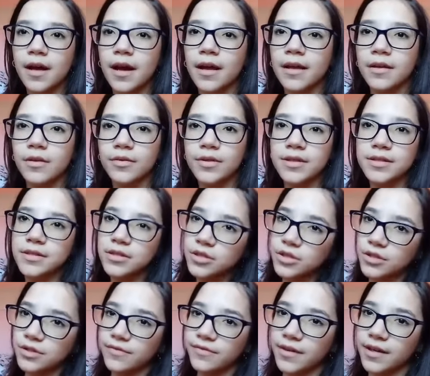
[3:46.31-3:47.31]
Aí eu
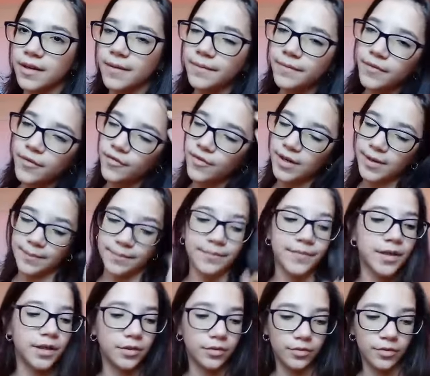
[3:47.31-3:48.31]
decidi falar, eu falei,
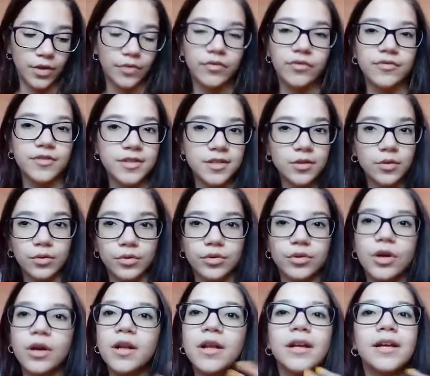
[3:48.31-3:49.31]
mano, eu vou fazer outro.